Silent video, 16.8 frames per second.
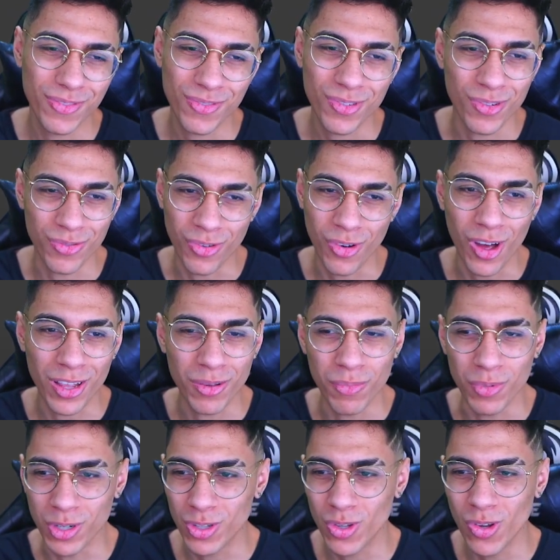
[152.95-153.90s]
Ficou foda,
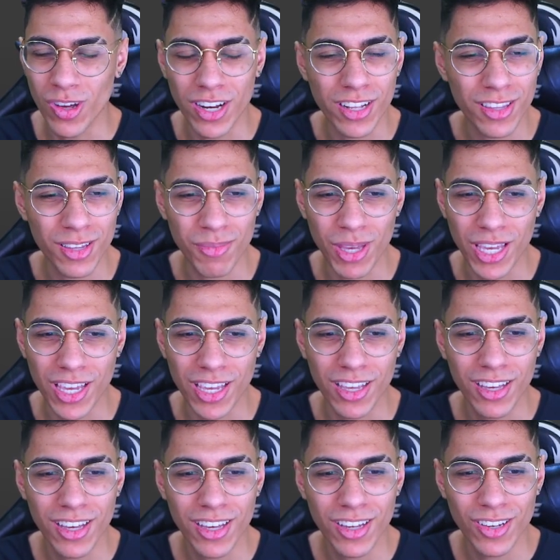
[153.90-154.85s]
bonitona também,
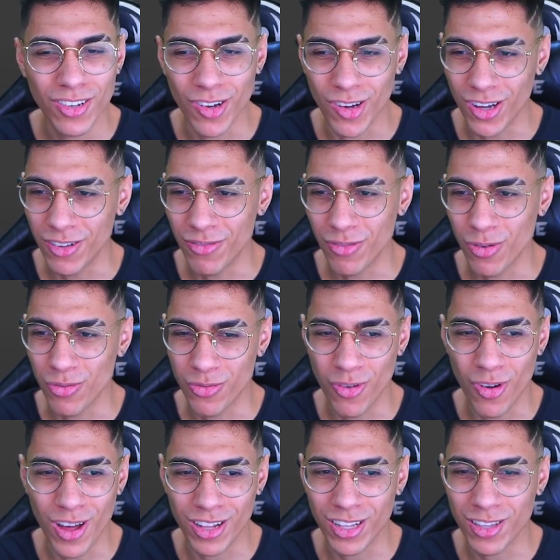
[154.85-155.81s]
hein? Ó, ficou
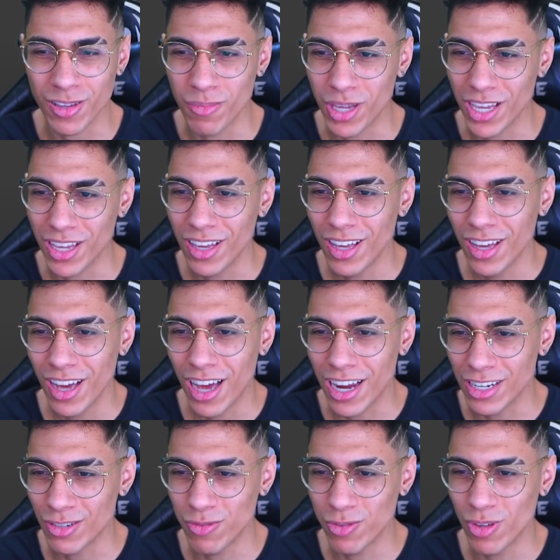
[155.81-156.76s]
foda também.
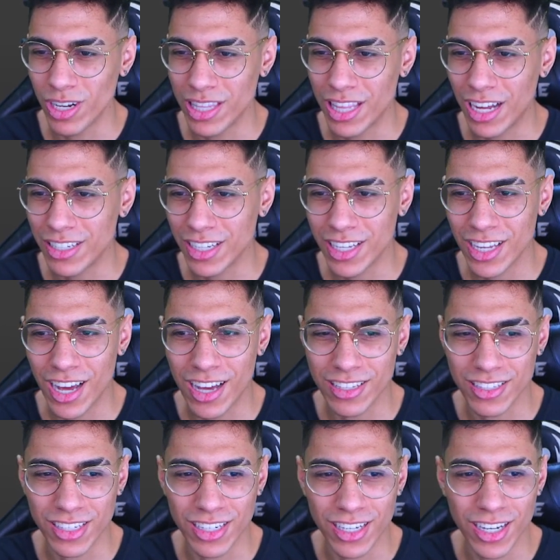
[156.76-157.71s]
A individualidade aqui
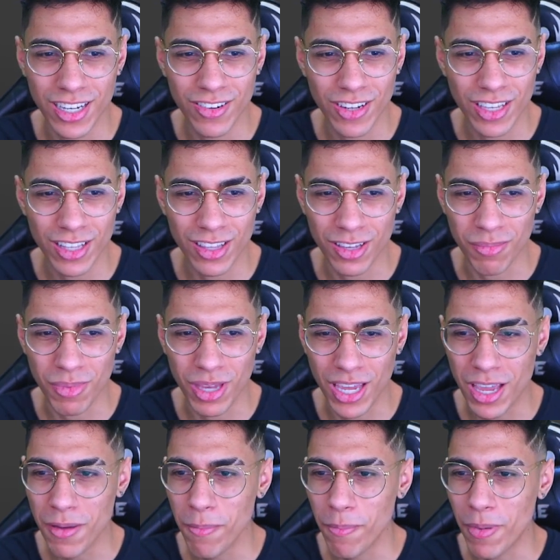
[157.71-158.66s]
rasgando, aqui
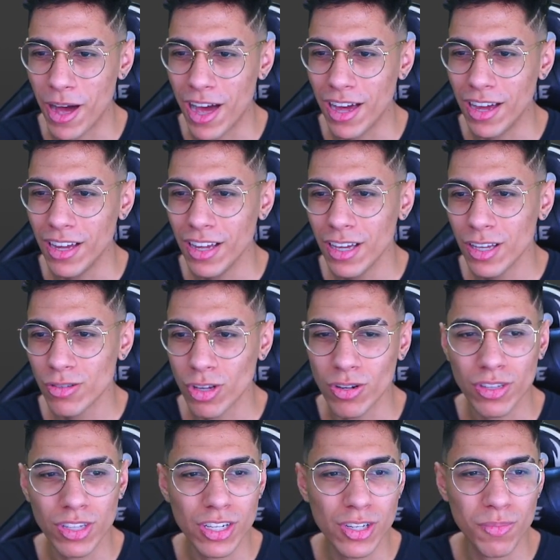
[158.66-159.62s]
também, pá. Só
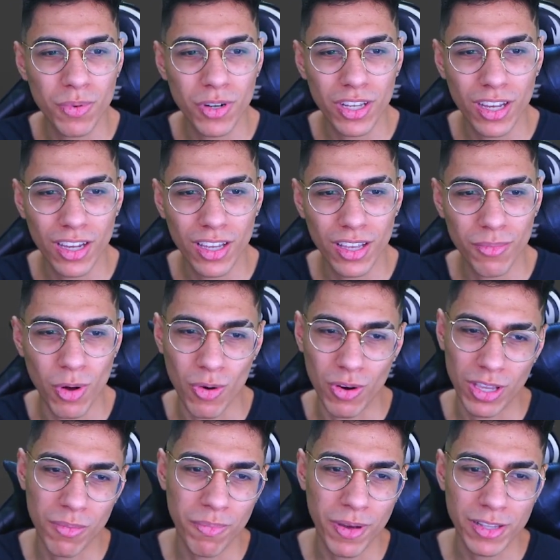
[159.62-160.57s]
não entendi porque.
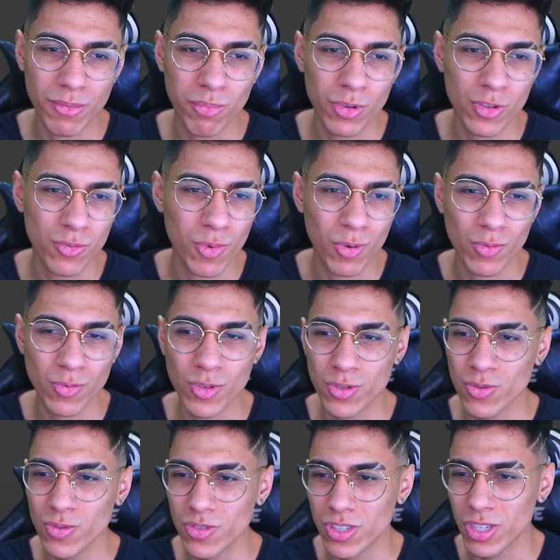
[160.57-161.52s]
Bom, aqui passa por cima como se
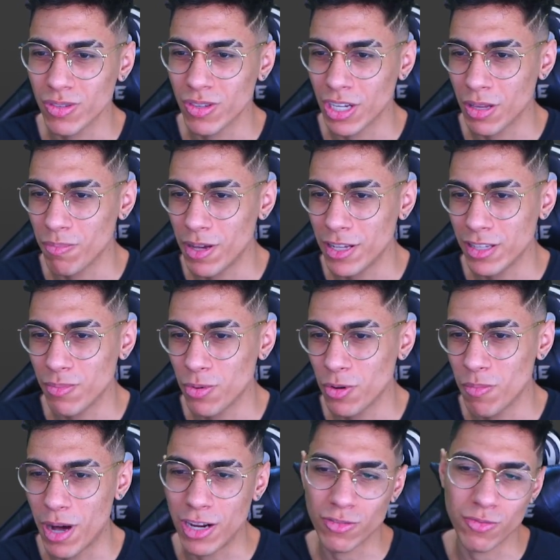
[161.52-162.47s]
fosse um cinto, aqui passa
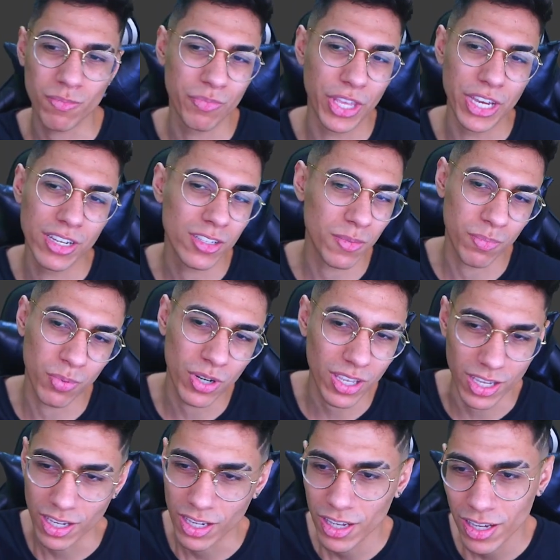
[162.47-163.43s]
por baixo, dane-se por
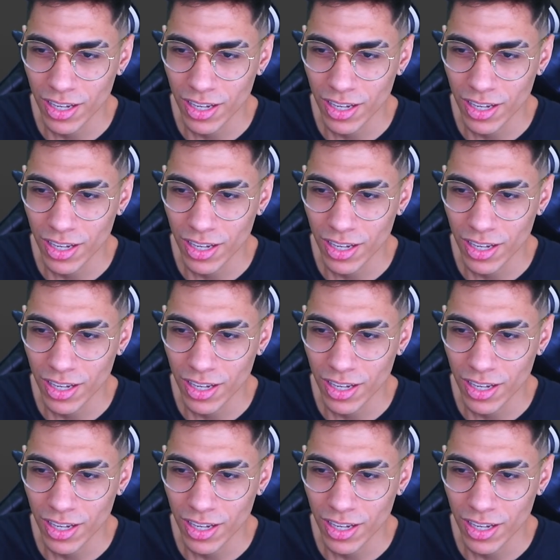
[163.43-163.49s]
quê.